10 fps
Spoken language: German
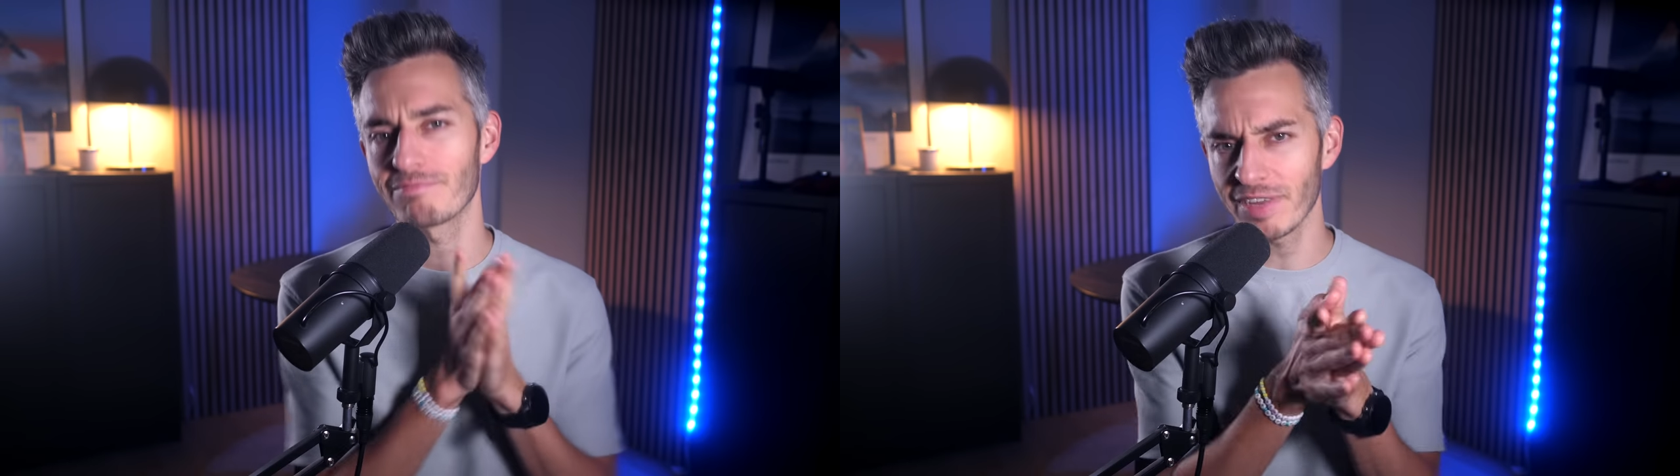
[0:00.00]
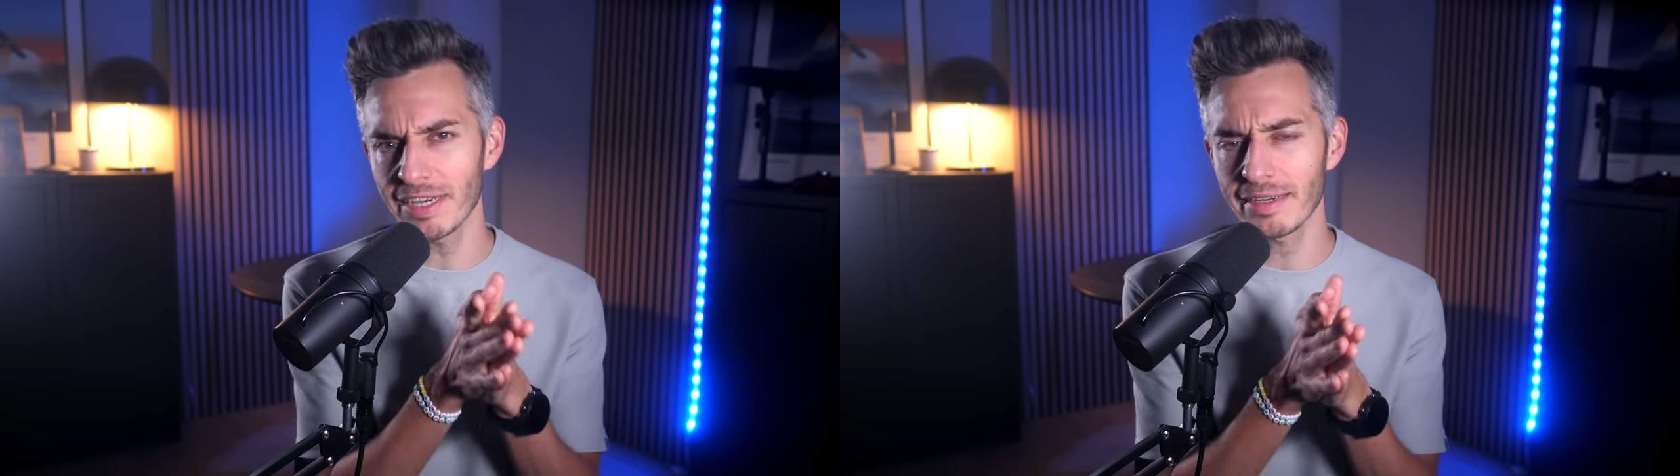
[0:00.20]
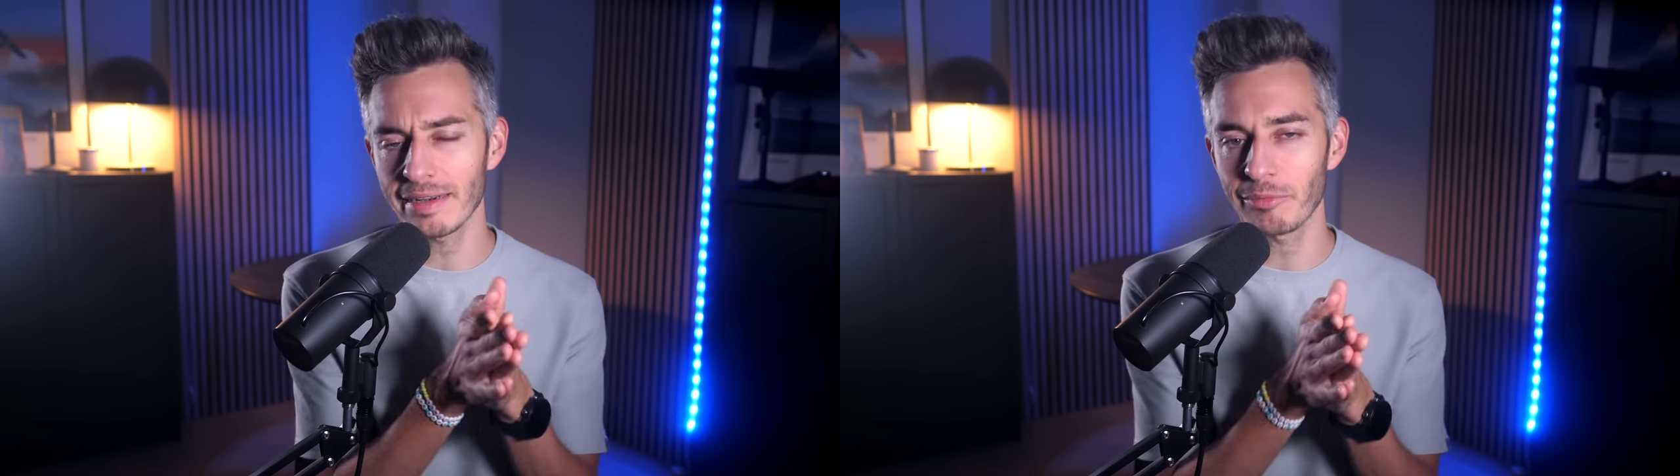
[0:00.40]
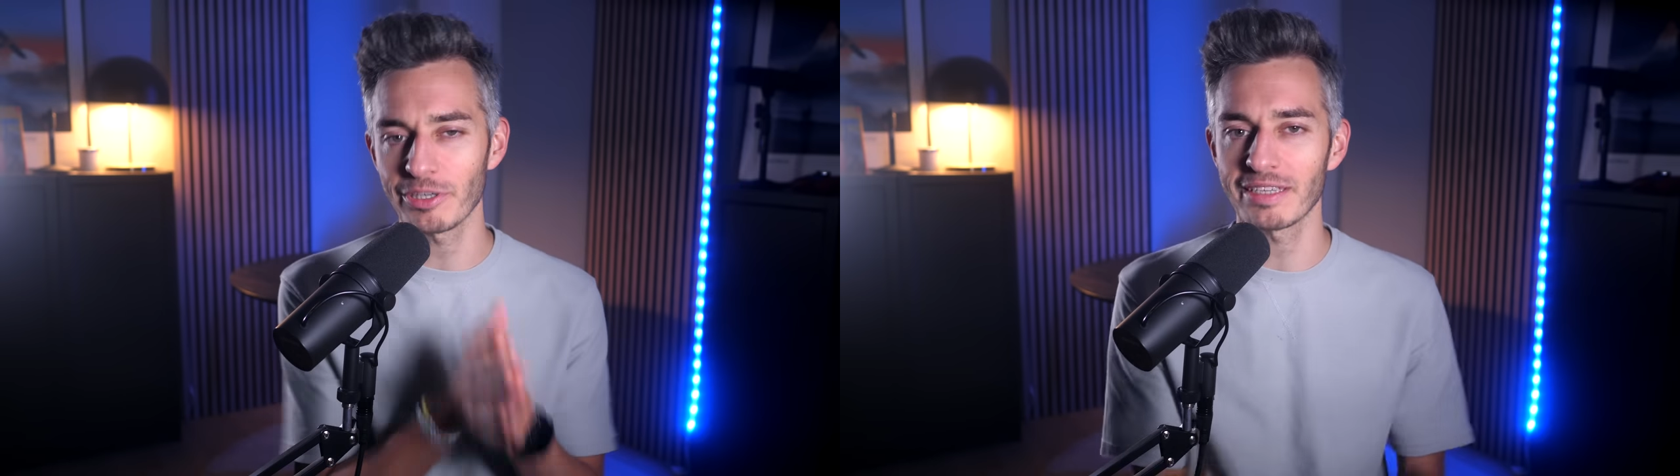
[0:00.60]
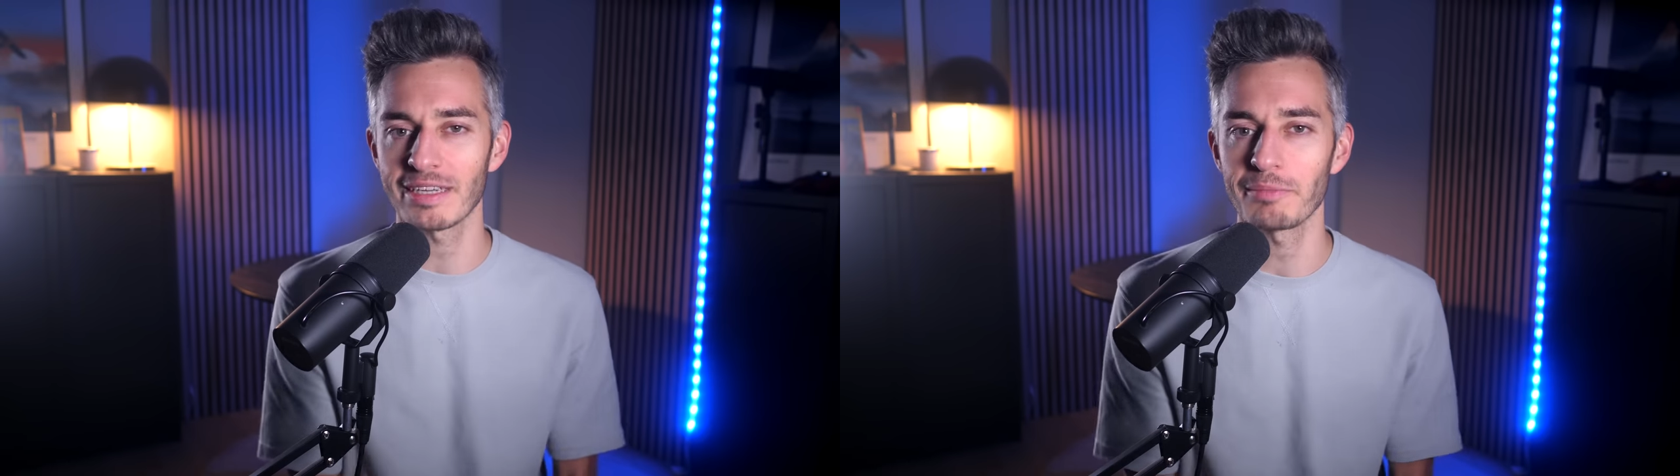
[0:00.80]
wenn ihr denn
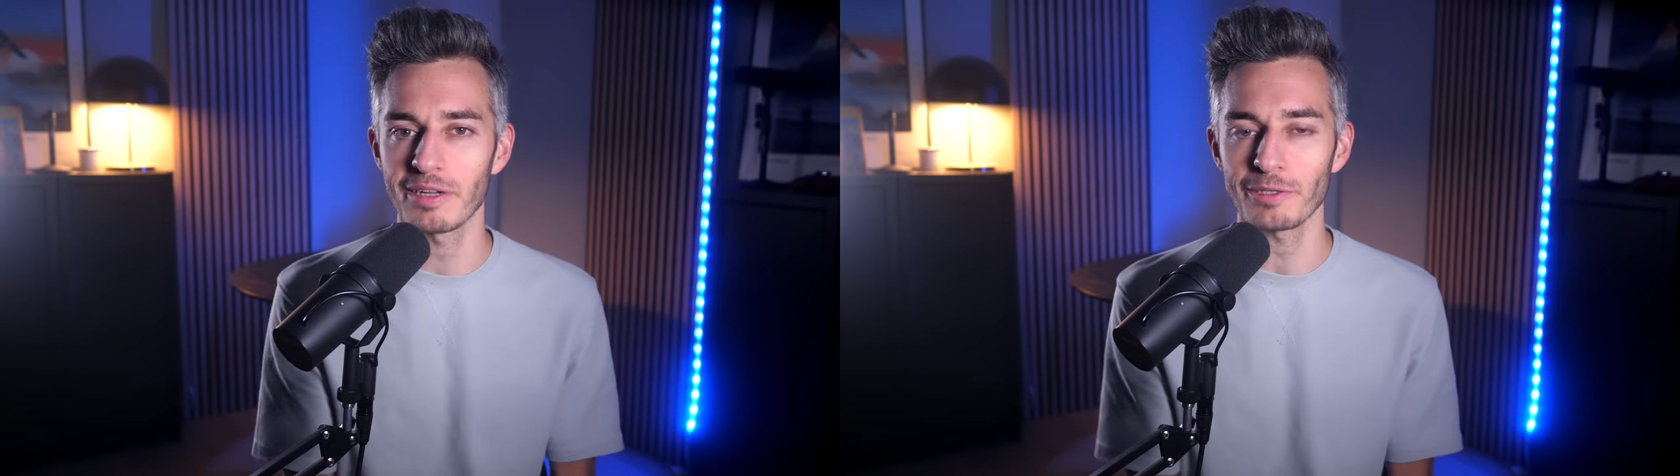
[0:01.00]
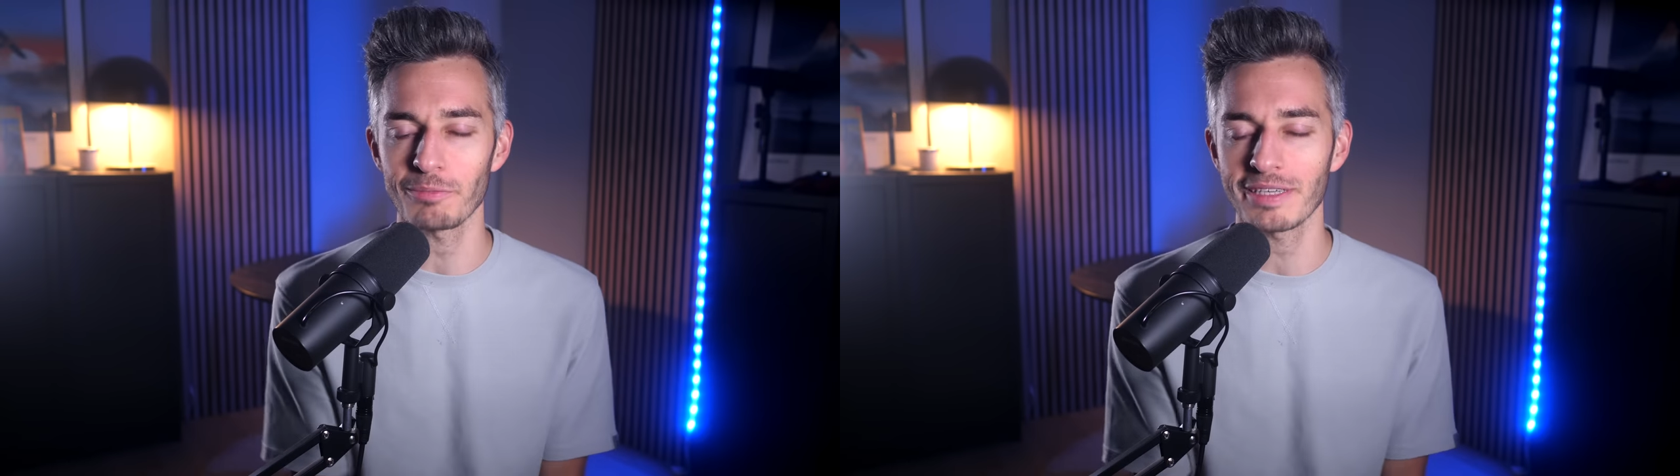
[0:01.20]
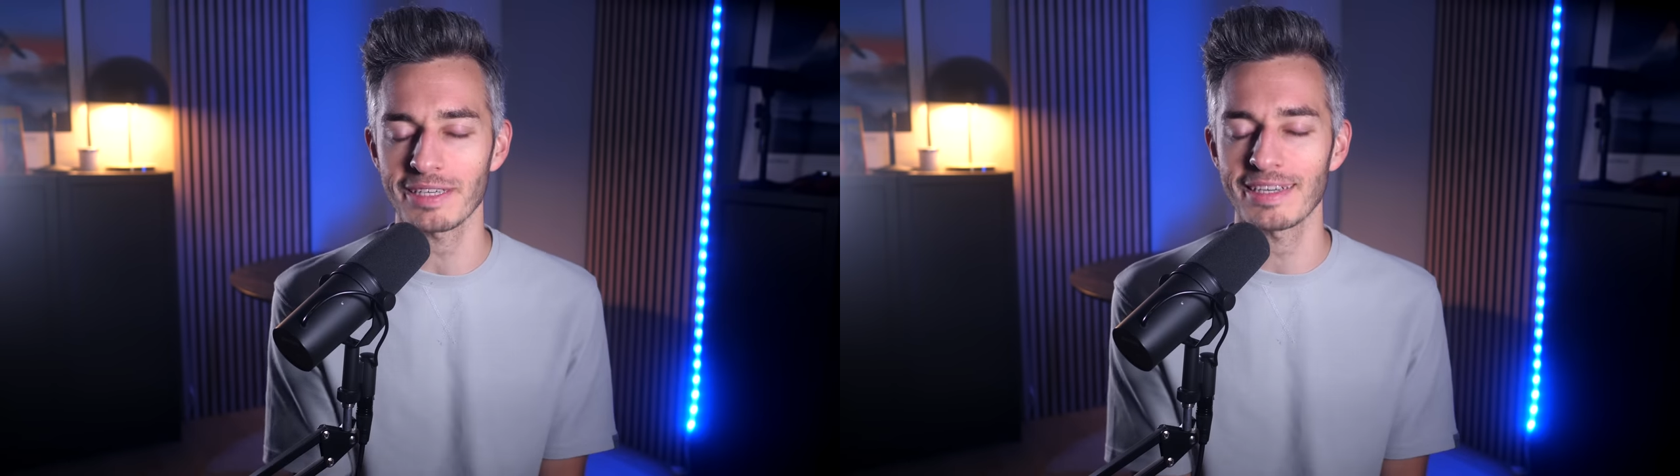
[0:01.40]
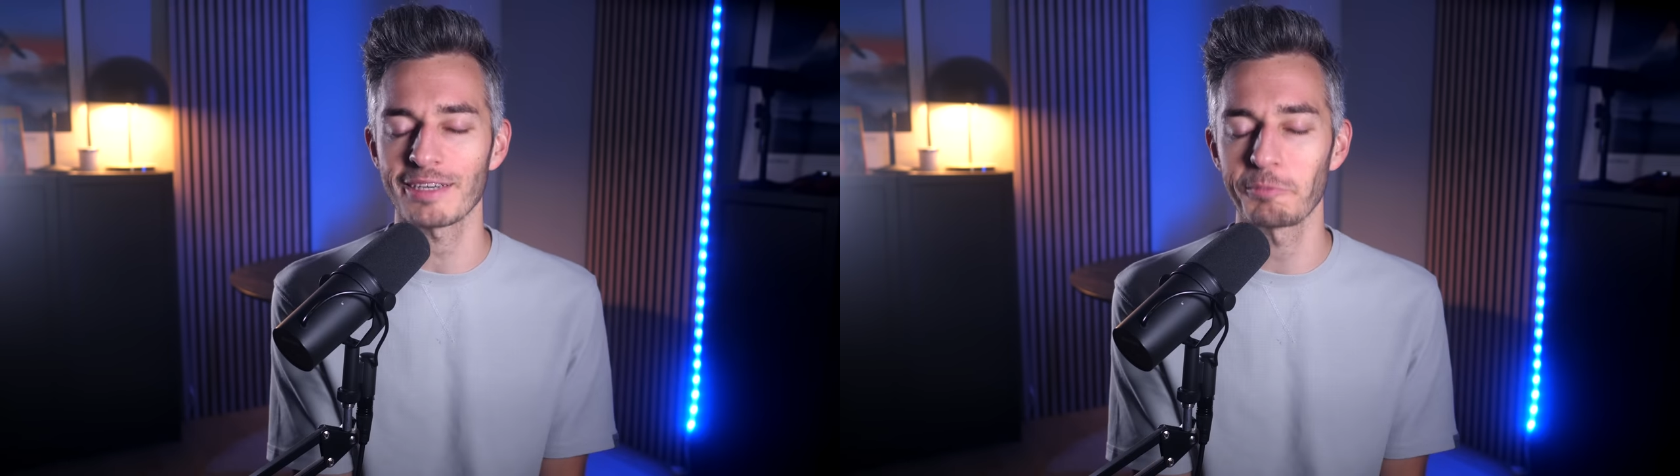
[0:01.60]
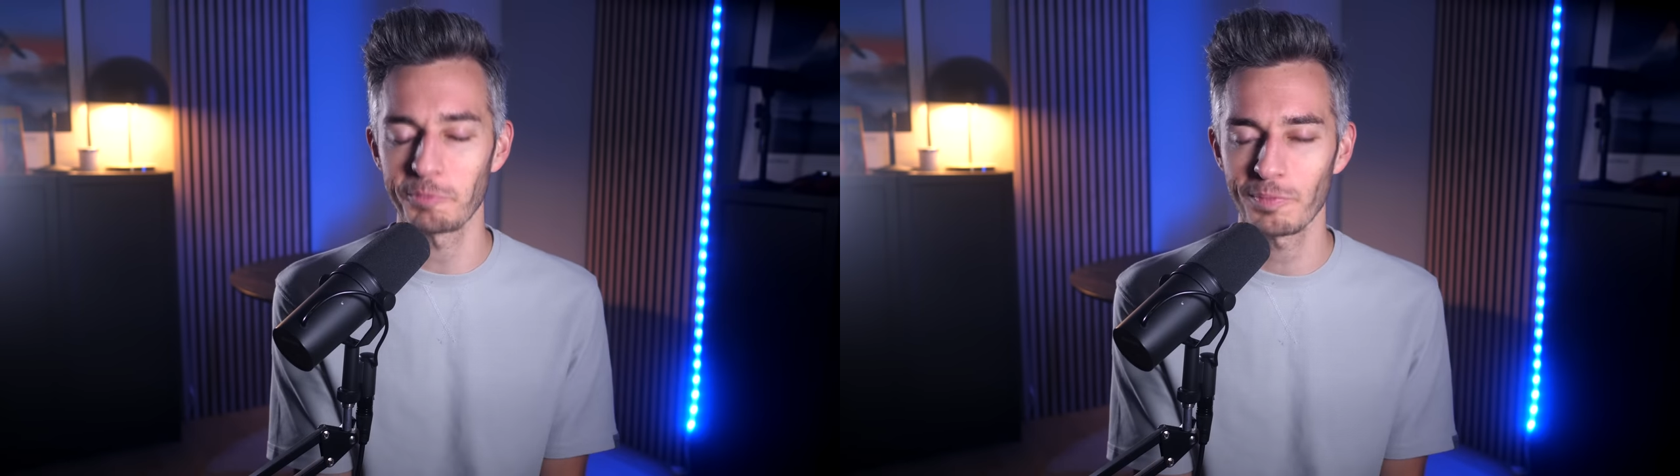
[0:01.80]
abonniert habt. Also macht das gerne.